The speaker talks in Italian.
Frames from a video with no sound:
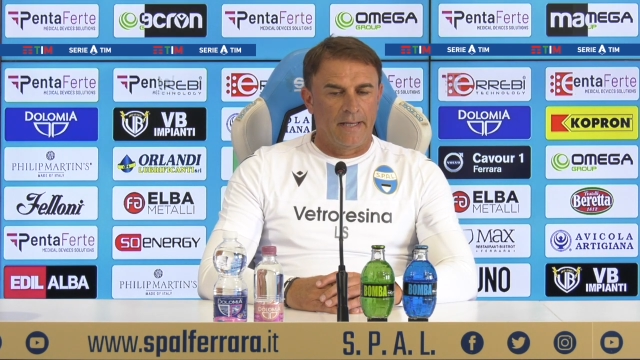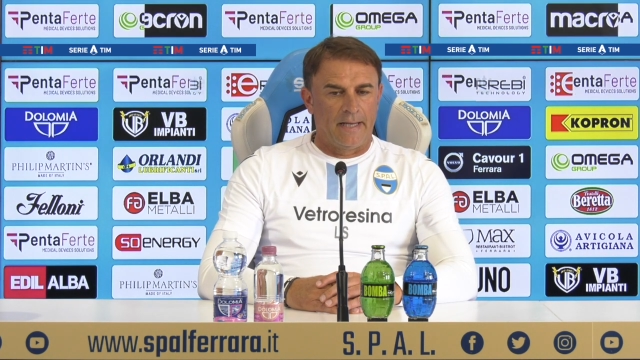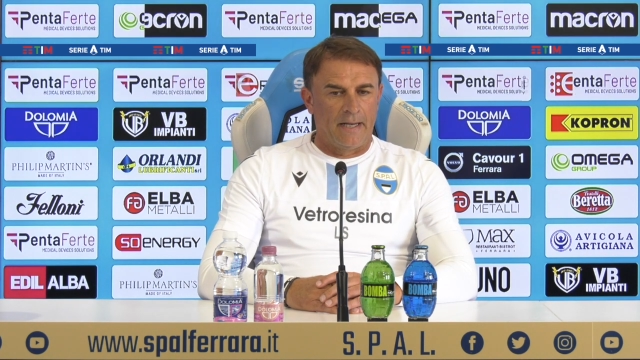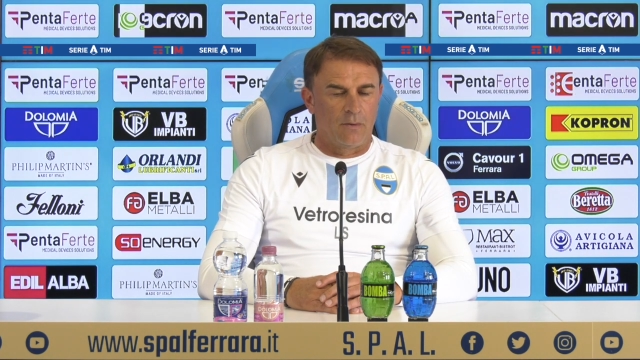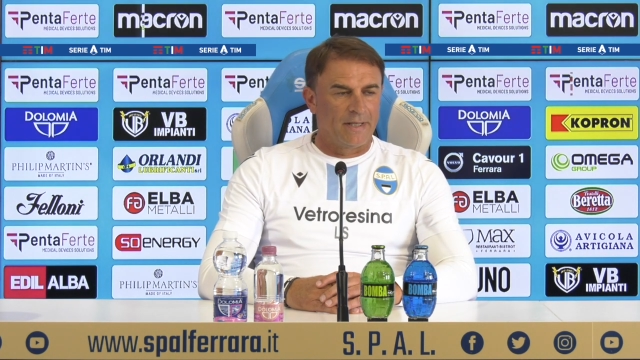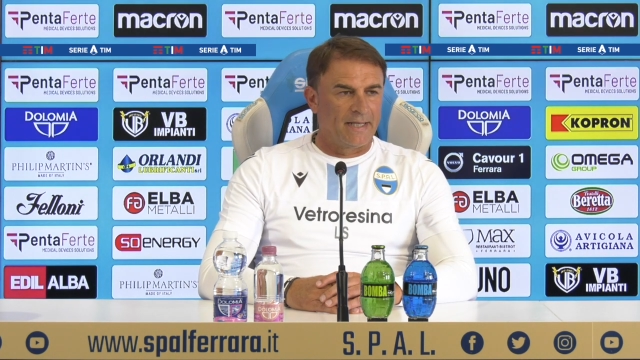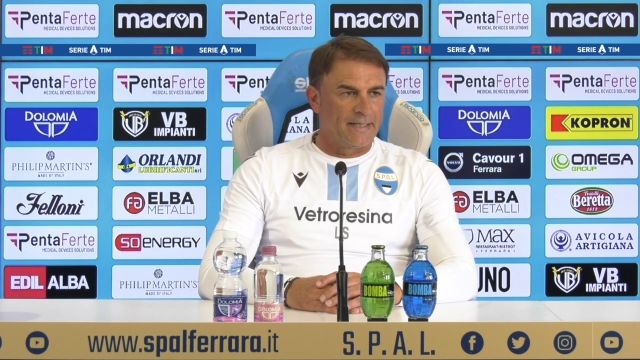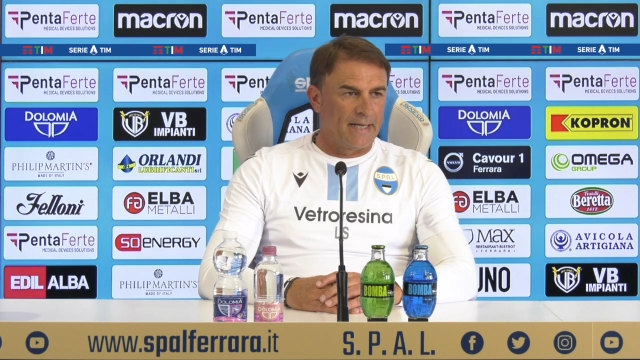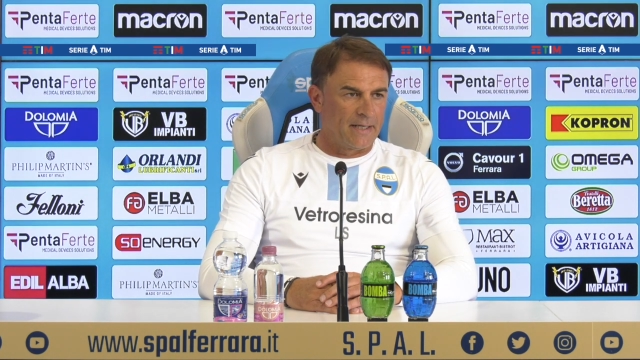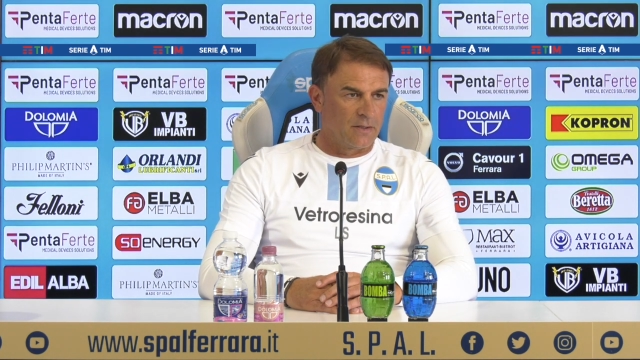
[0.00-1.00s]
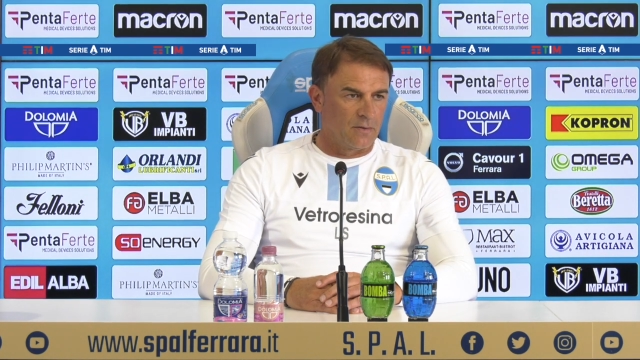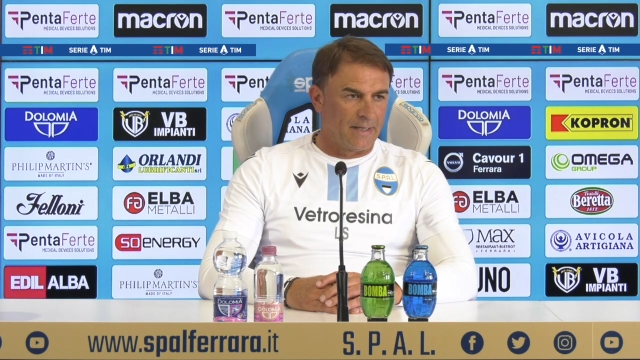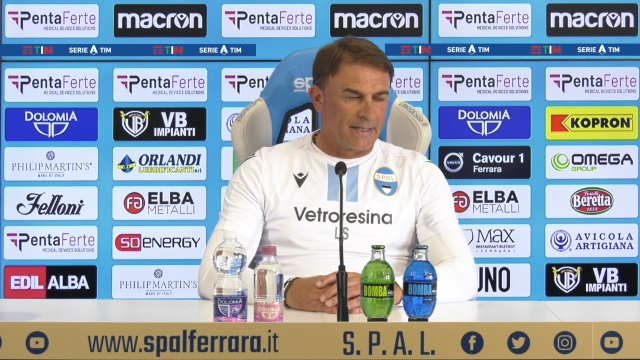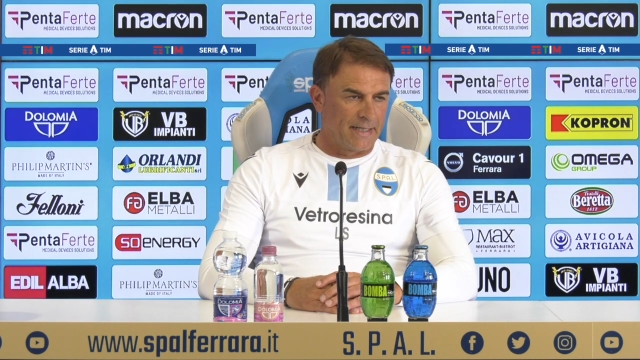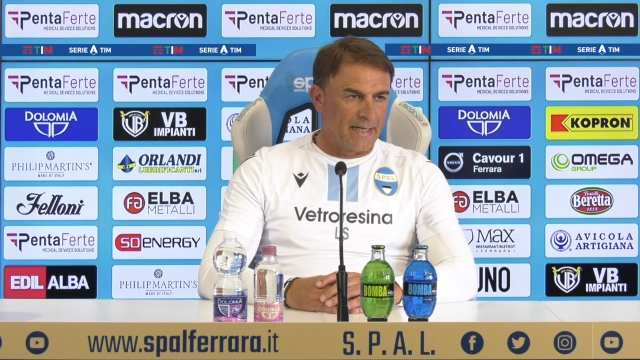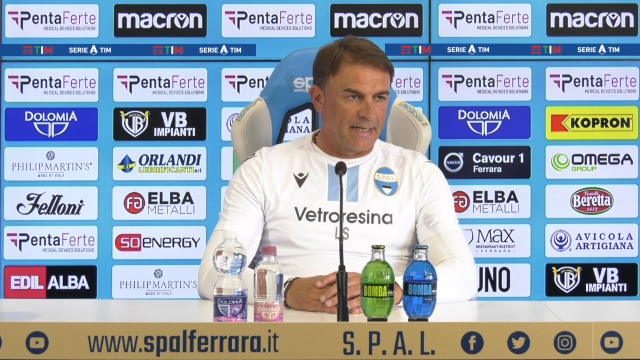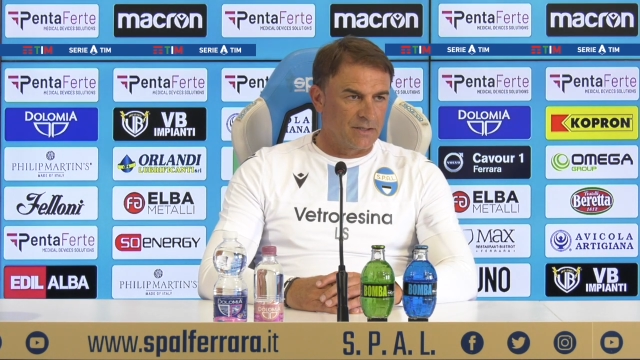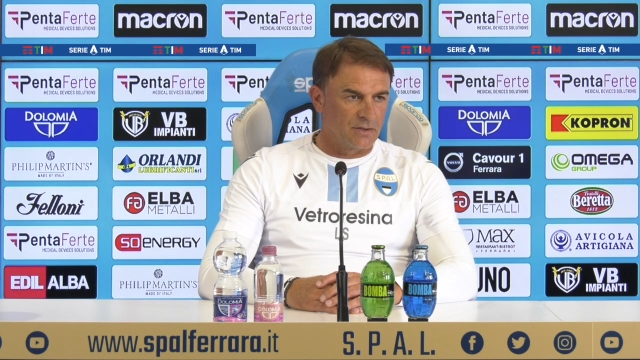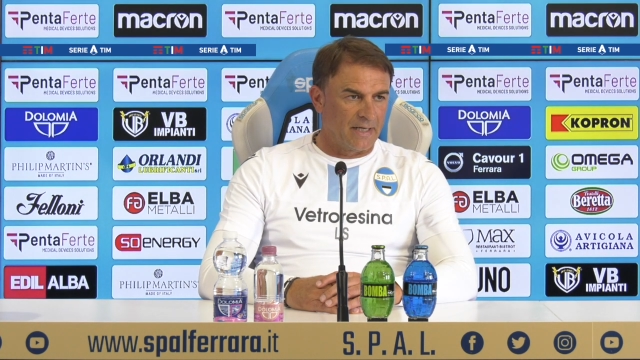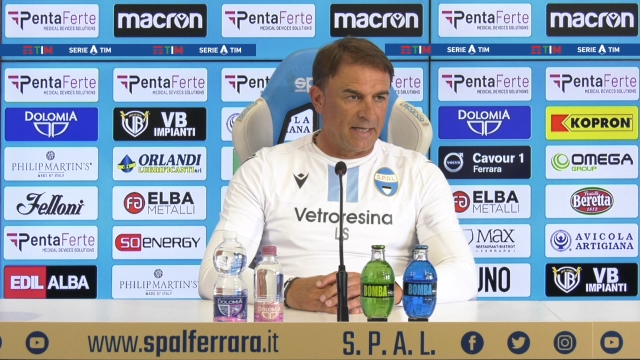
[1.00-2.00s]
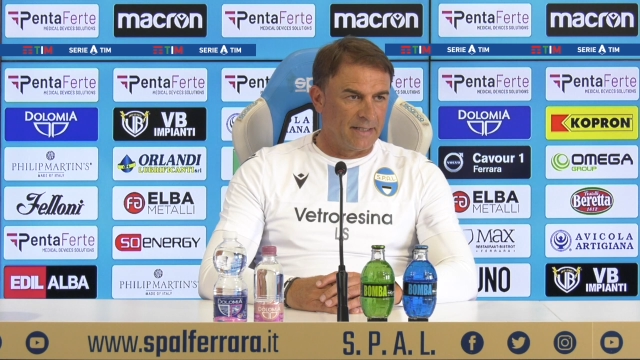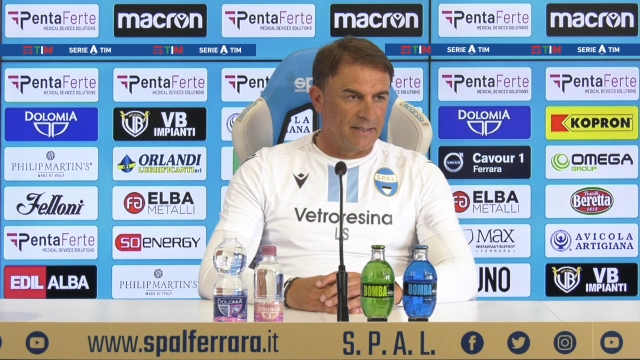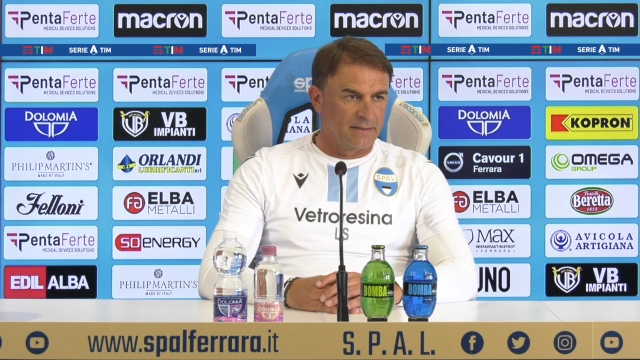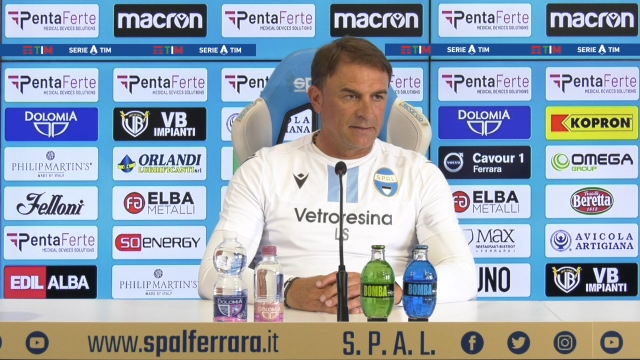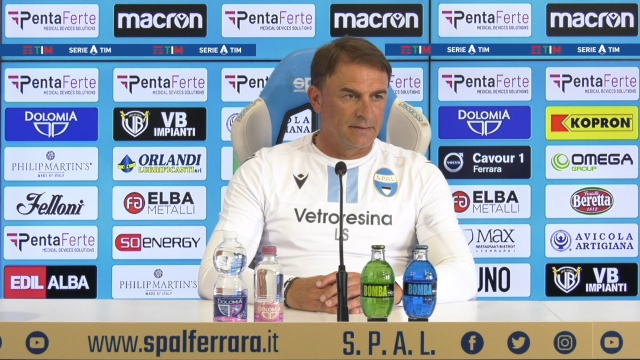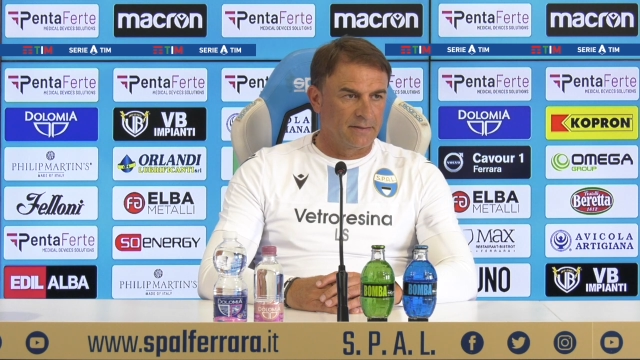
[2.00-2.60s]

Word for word: ha guadagnato anche la nazionale